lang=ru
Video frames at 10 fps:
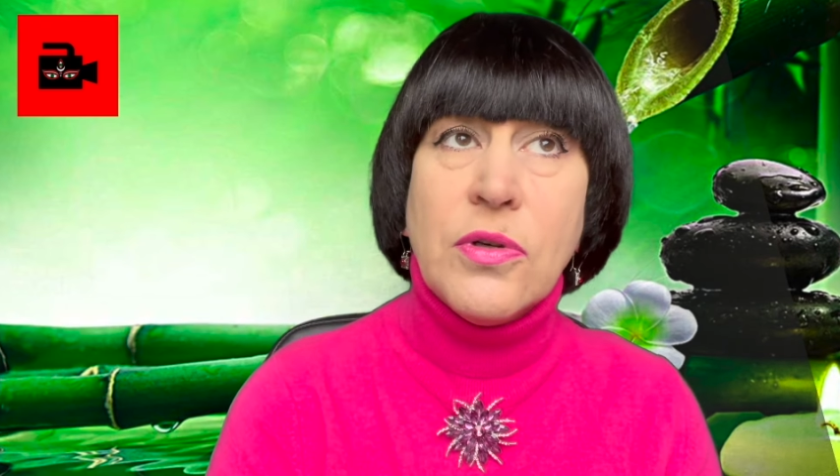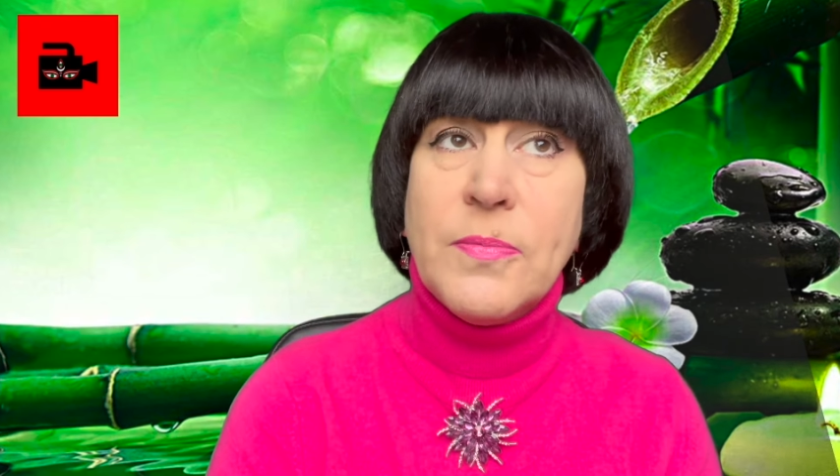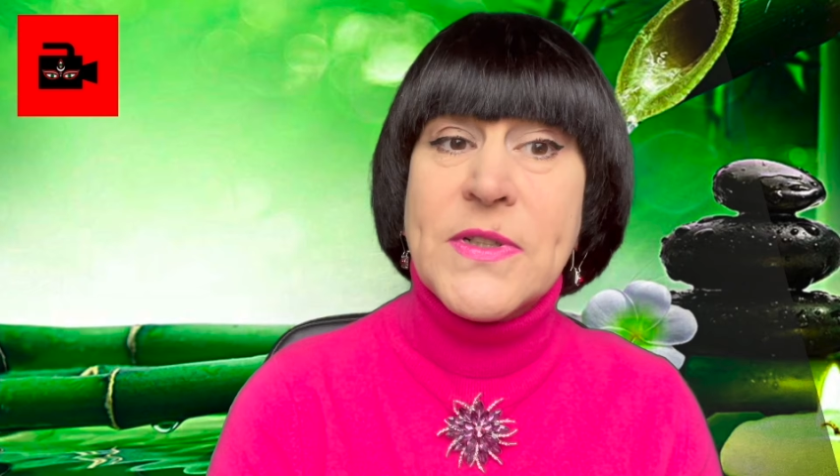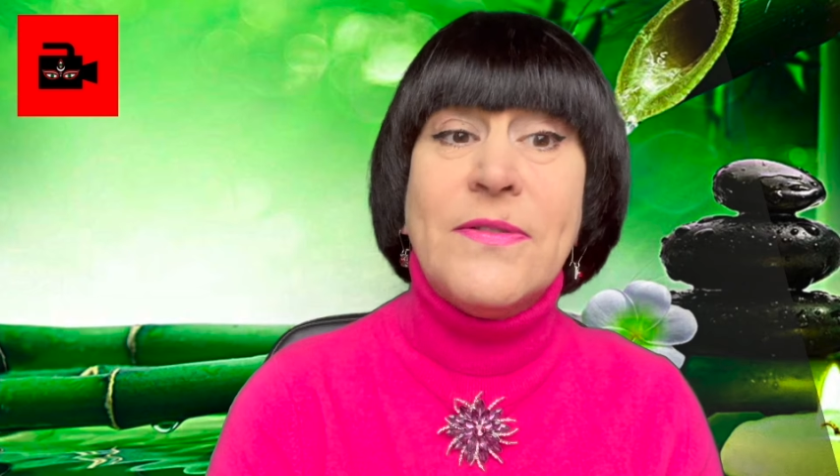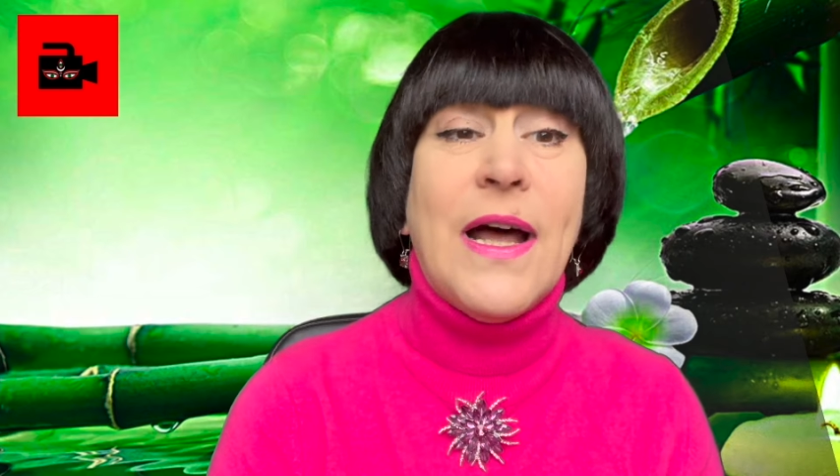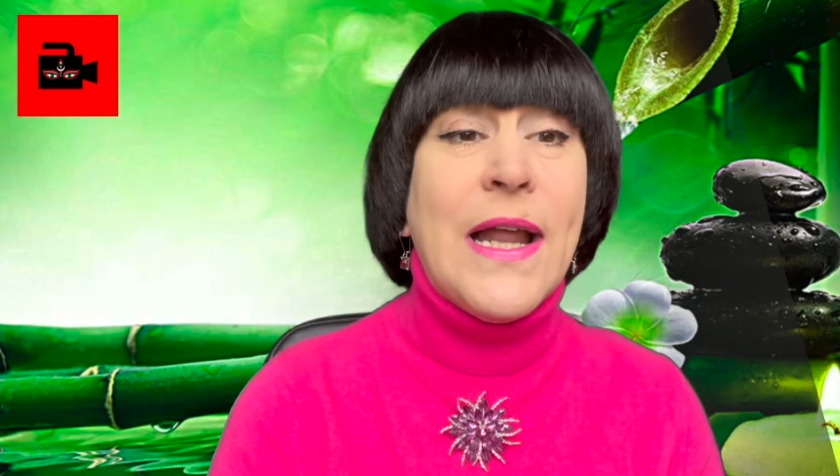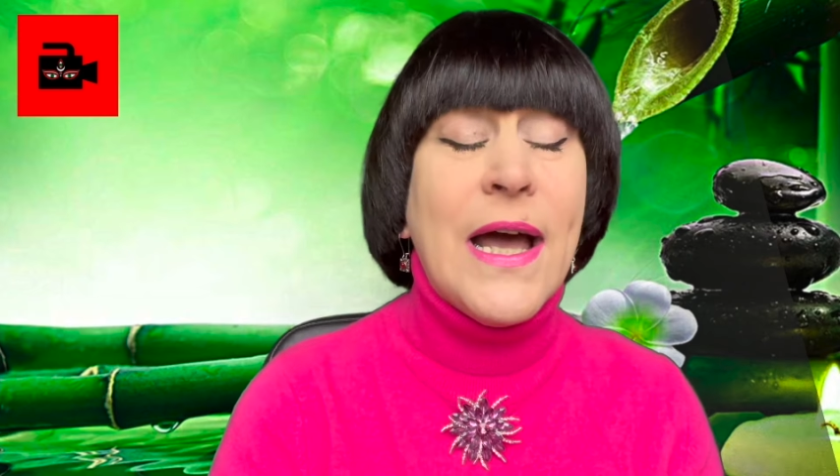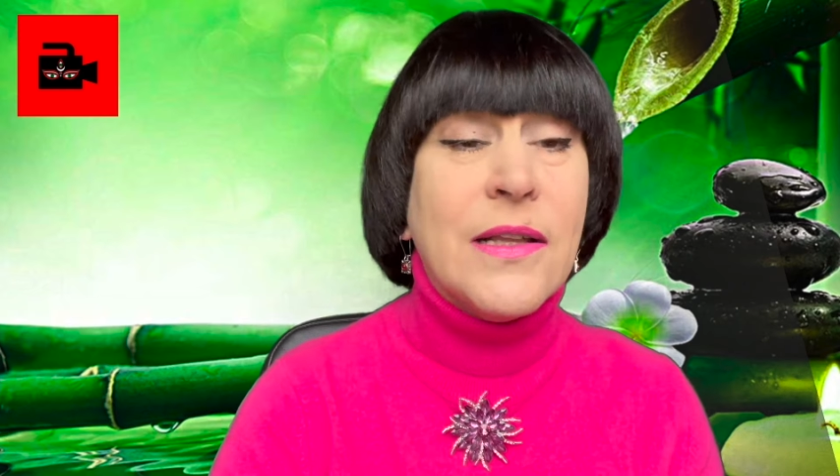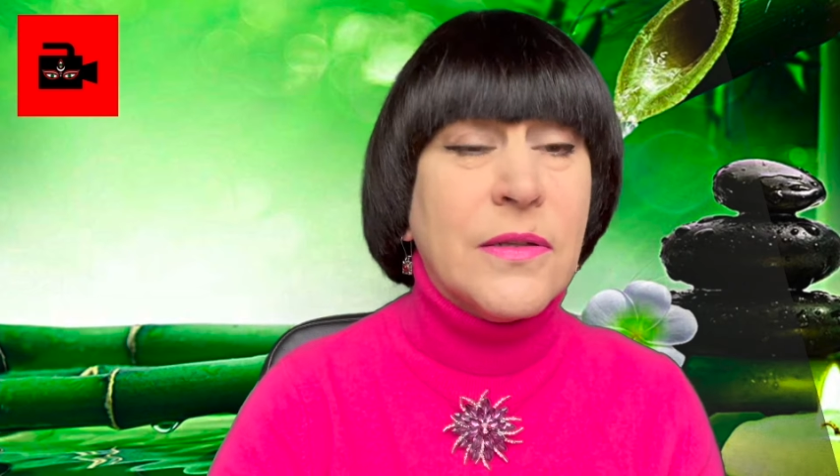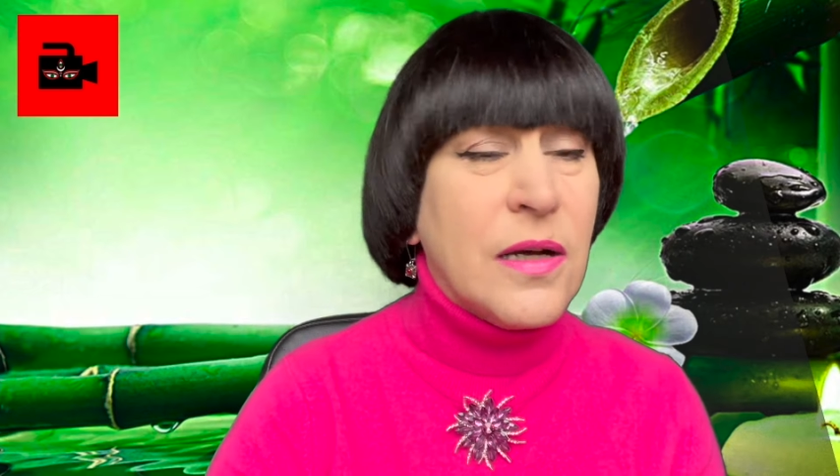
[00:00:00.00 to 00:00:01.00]
он
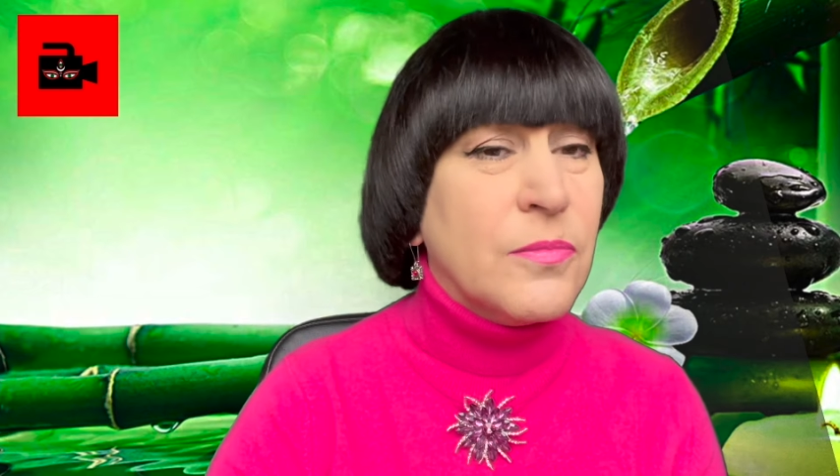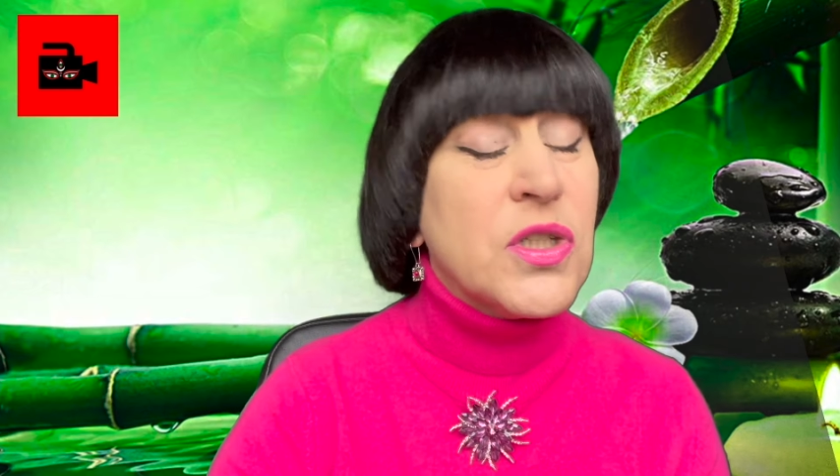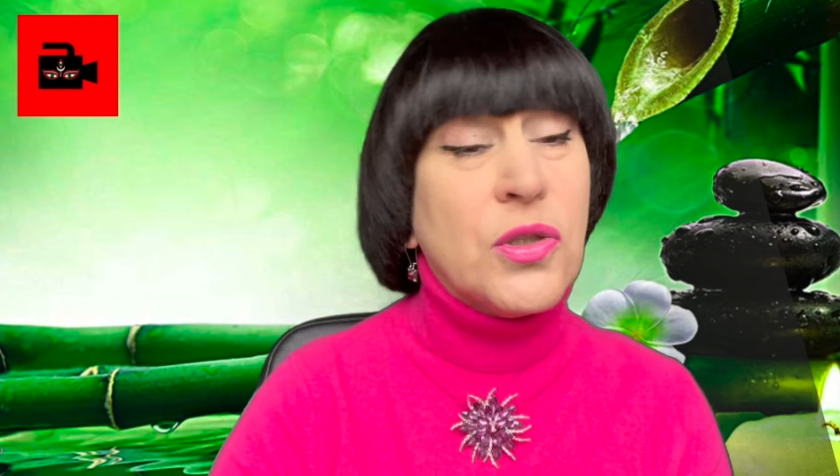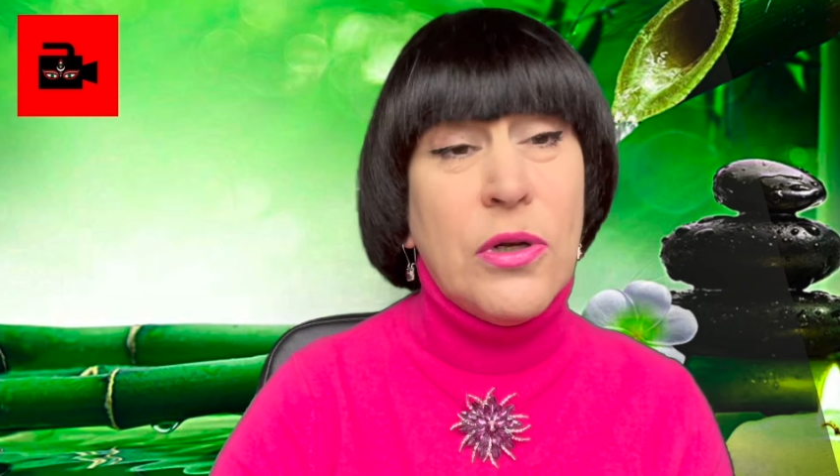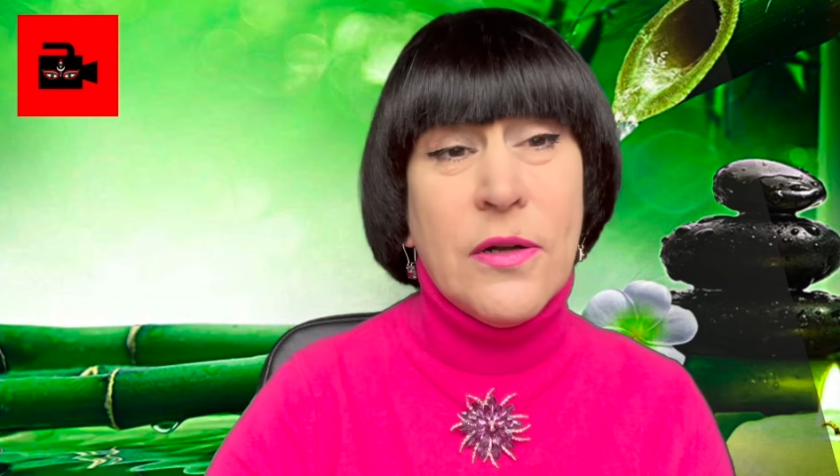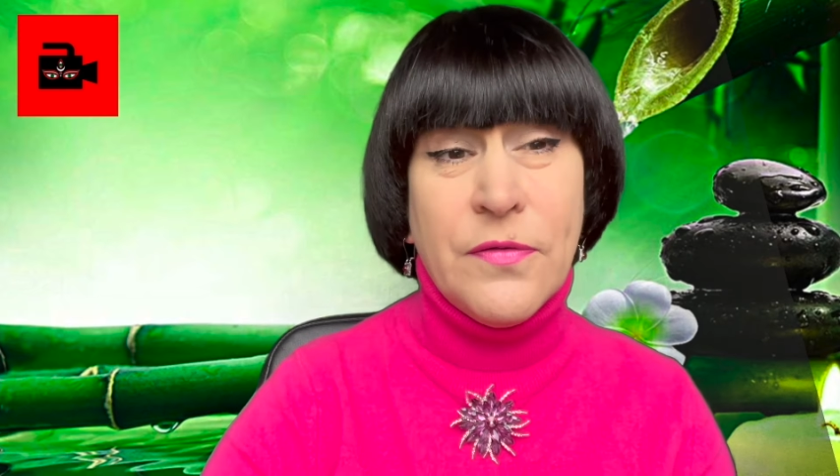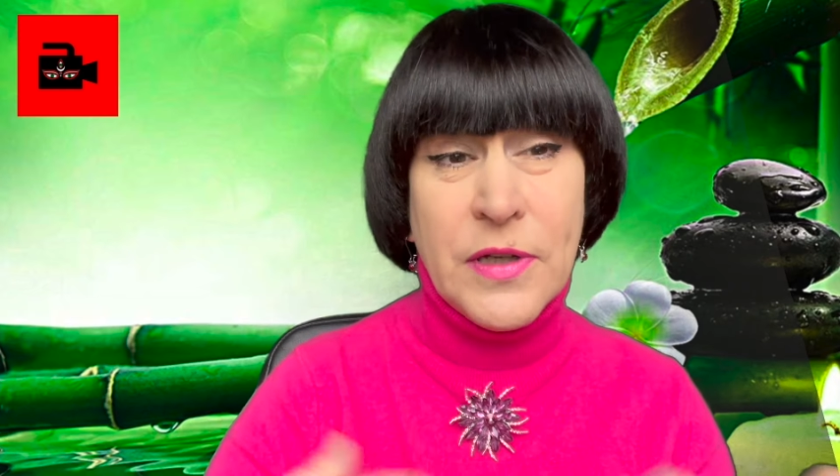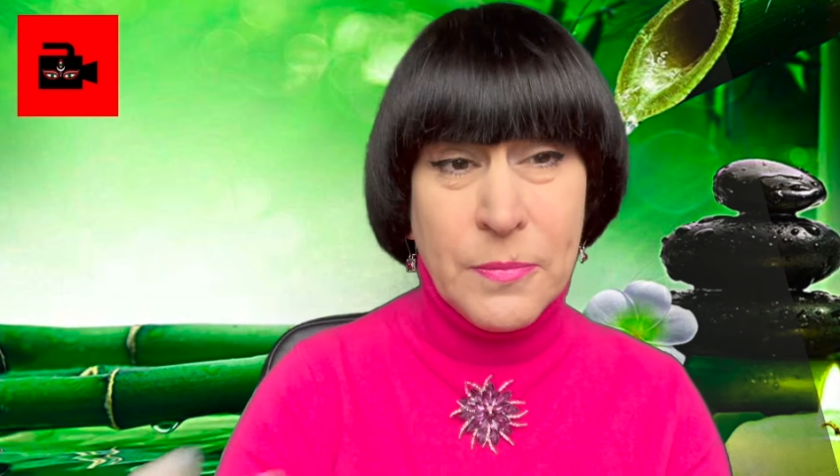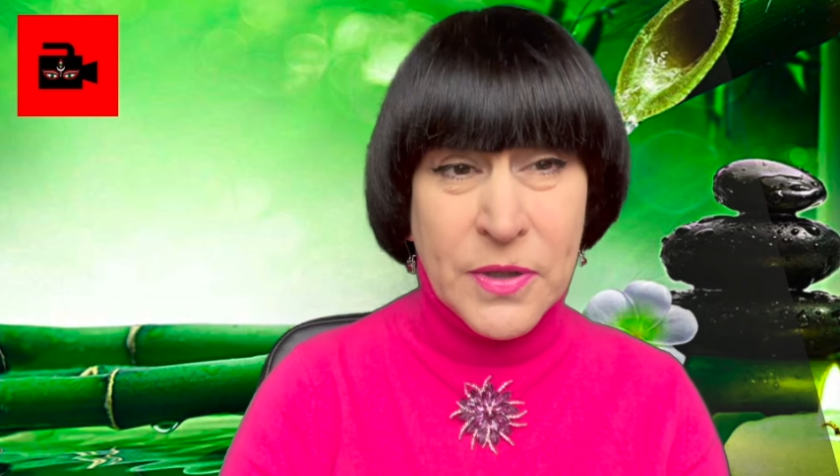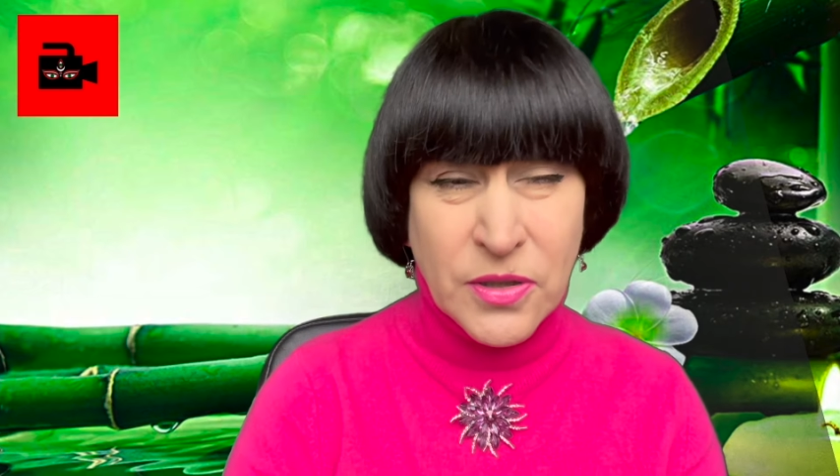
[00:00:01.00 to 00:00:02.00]
позволяет как бы что ли
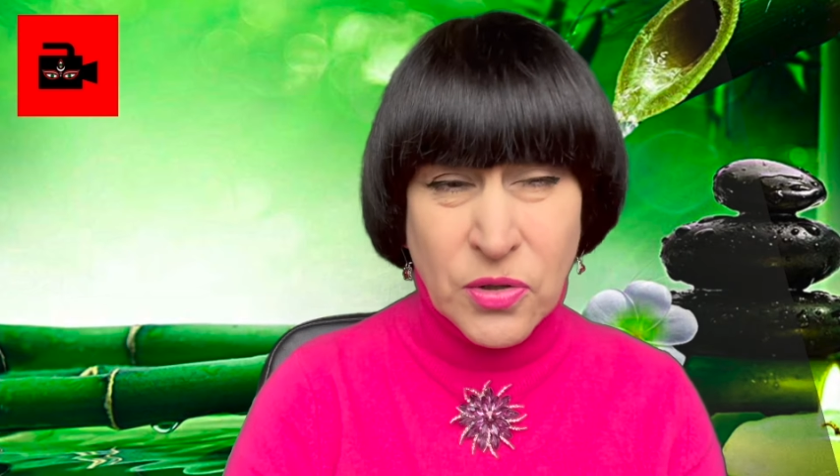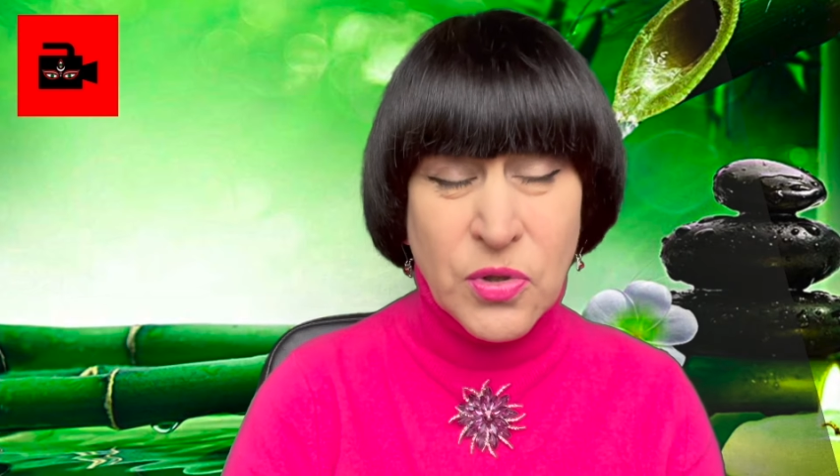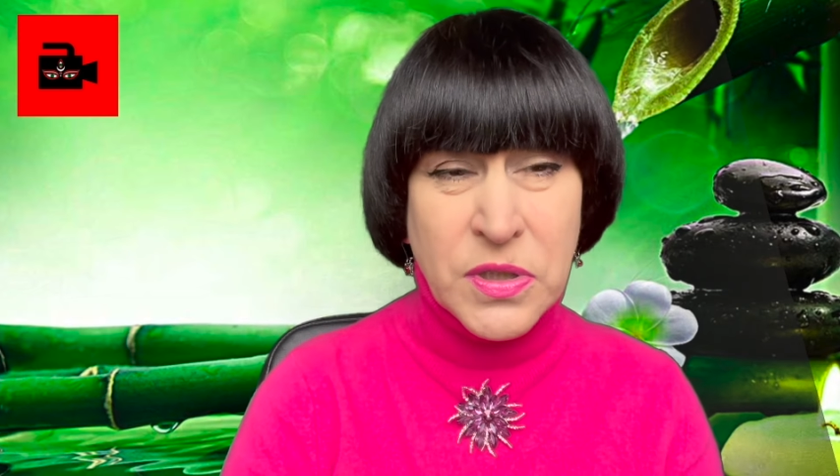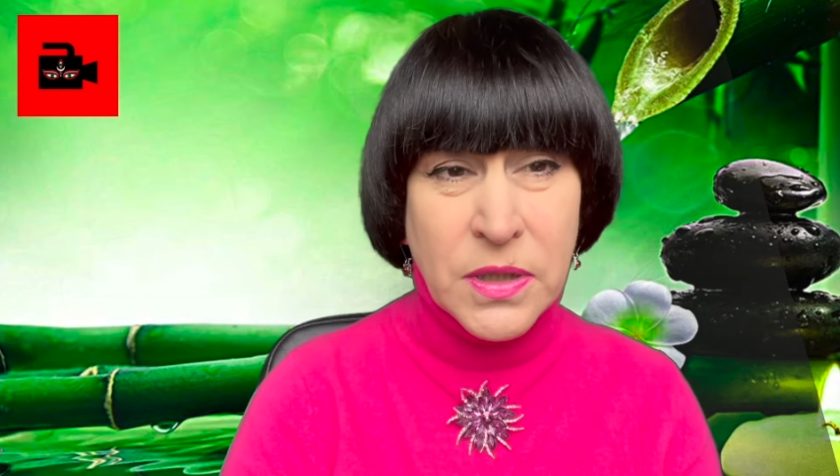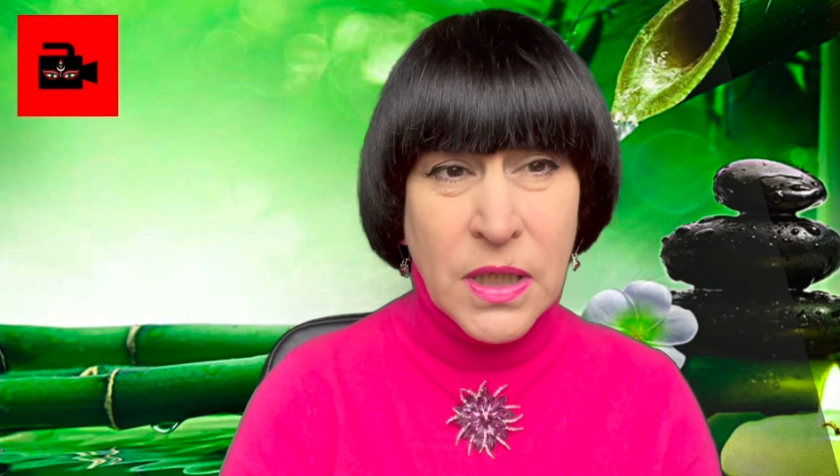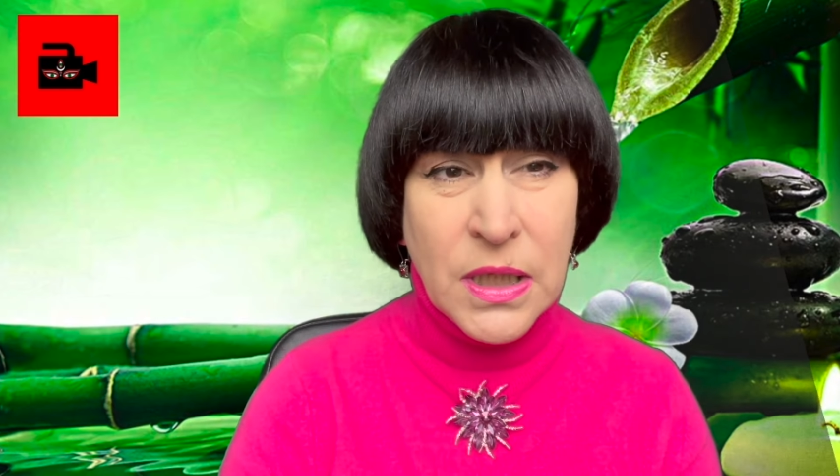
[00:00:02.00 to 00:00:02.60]
выпрыгнуть